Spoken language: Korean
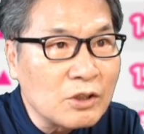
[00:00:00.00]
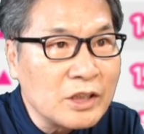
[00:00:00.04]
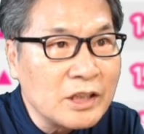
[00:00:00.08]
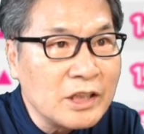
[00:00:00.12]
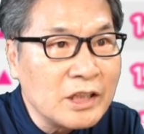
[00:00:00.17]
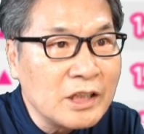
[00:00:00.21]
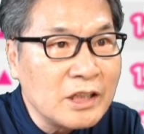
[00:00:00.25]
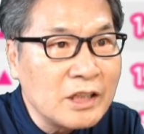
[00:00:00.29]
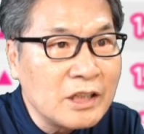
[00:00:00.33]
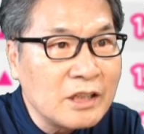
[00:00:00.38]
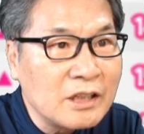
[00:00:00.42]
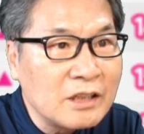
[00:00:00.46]

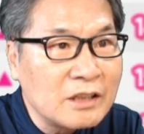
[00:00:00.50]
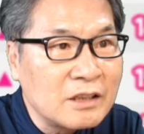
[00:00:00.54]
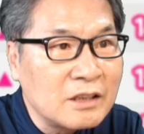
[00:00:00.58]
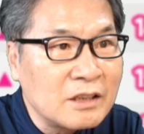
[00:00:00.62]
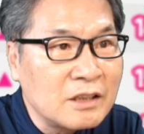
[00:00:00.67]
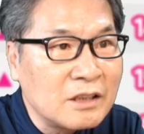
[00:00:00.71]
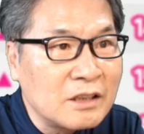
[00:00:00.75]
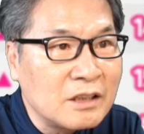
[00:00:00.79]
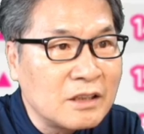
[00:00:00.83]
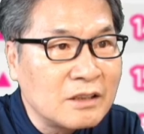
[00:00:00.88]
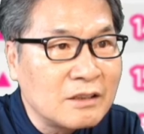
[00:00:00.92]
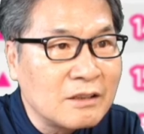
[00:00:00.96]

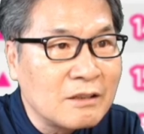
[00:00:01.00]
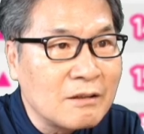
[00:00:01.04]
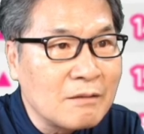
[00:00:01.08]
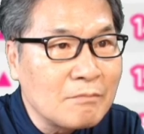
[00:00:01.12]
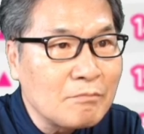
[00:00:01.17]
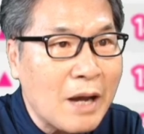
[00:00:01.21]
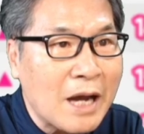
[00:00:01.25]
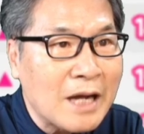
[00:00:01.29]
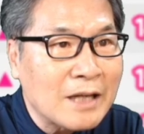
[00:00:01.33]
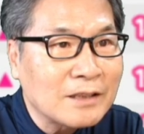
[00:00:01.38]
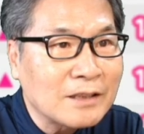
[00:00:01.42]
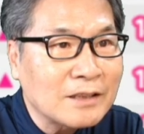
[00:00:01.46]
1위는
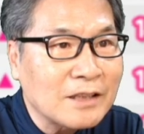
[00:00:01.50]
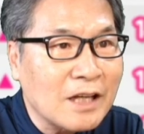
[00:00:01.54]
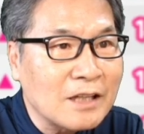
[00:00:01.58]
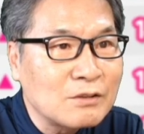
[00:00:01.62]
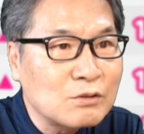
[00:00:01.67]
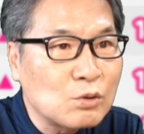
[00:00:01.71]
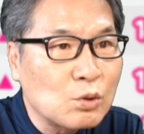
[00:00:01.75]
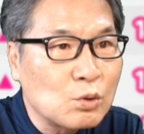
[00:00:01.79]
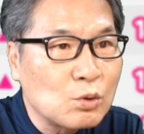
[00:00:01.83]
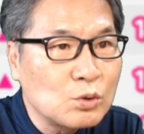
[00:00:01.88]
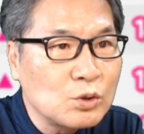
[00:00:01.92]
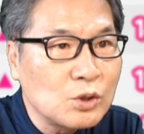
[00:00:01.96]

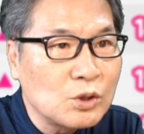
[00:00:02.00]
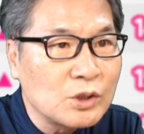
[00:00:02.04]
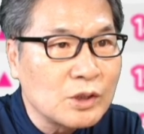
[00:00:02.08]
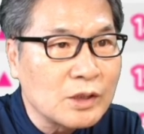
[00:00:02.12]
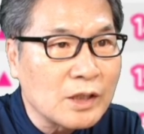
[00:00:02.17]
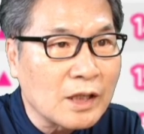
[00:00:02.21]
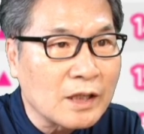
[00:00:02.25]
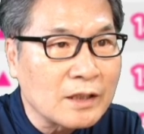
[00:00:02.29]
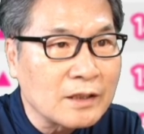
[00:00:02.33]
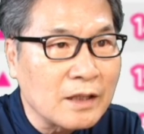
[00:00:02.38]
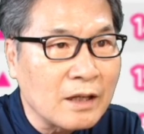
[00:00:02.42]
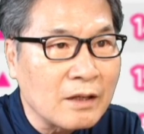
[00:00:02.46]

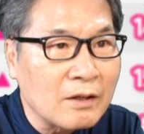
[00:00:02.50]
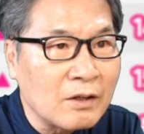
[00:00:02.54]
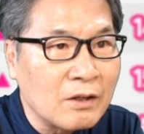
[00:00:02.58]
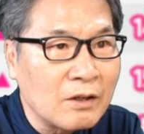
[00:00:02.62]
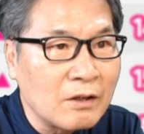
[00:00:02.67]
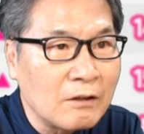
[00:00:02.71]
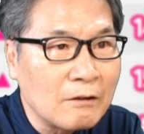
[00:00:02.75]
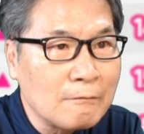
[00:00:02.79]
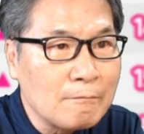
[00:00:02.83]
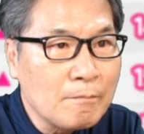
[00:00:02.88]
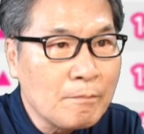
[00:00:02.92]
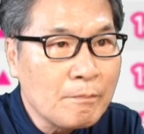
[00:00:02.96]

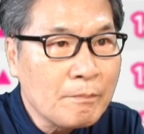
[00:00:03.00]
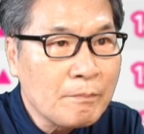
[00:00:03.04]
방탄소년단이에요.